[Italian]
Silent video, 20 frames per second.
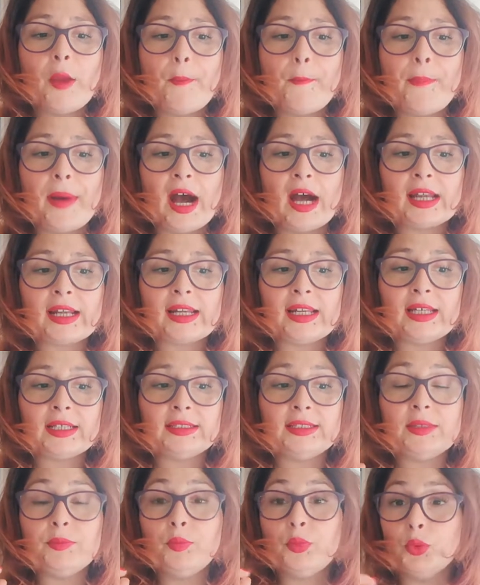Parla
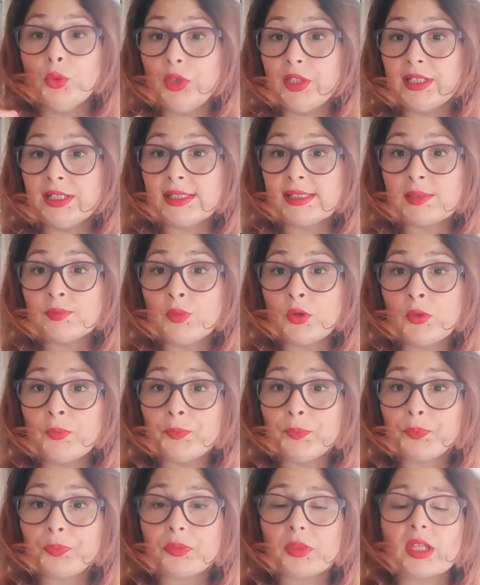di
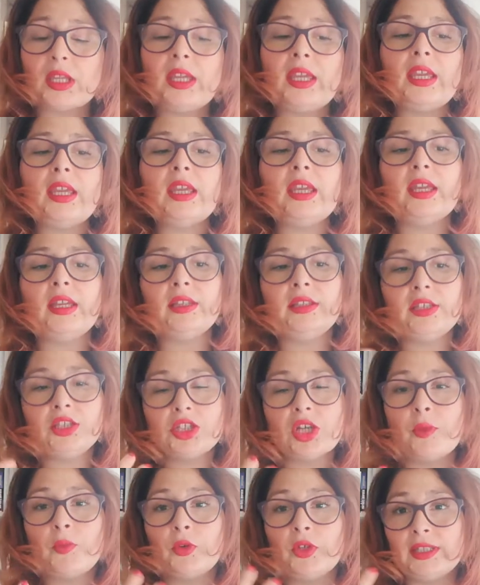bullismo e
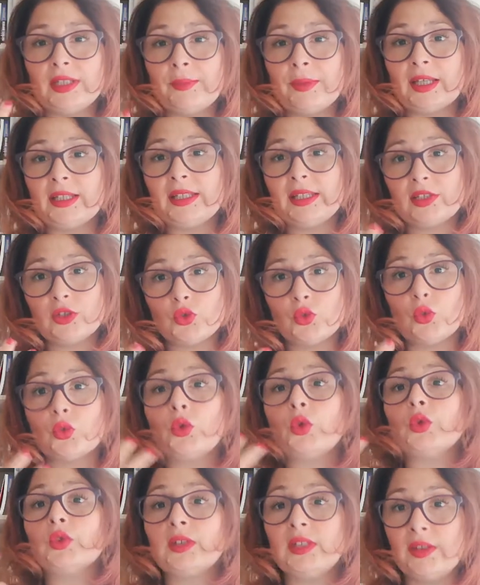diciamo le tematiche
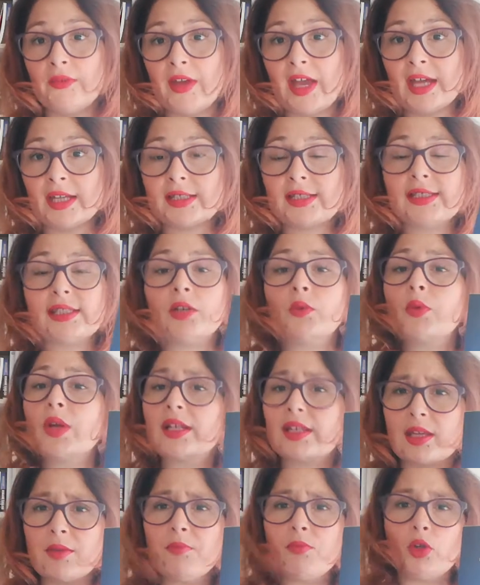sono diverse, in
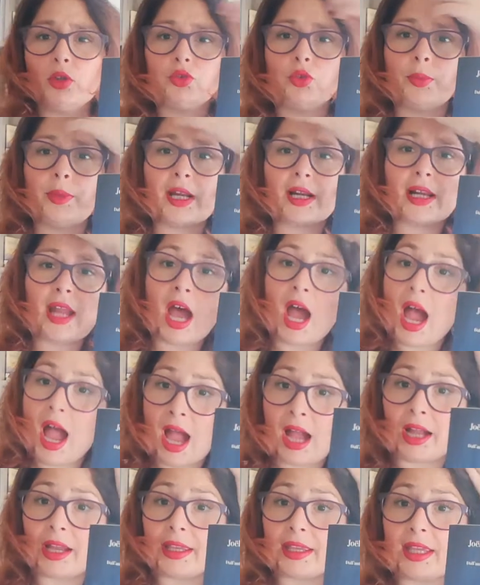qualche modo parla
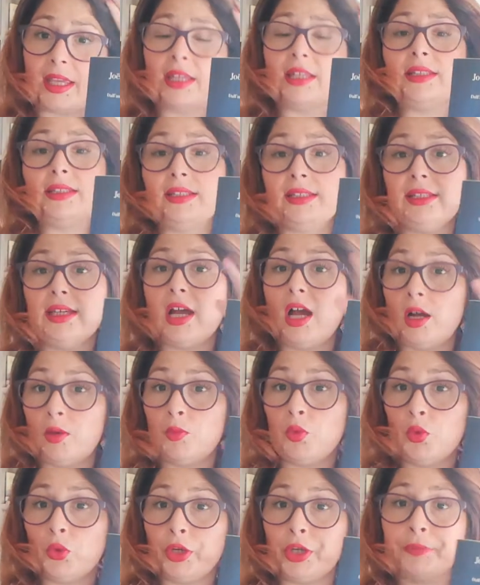anche di
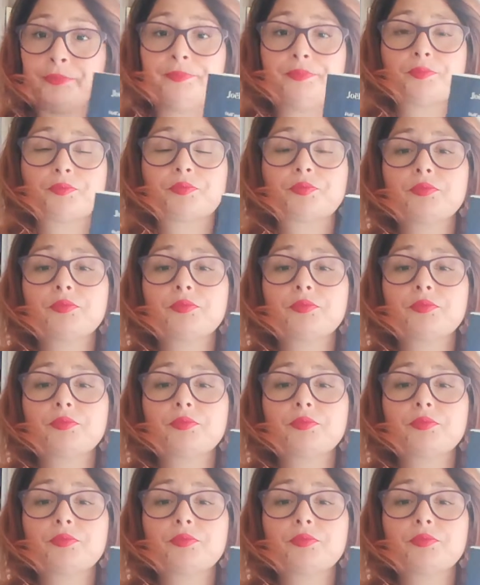amore.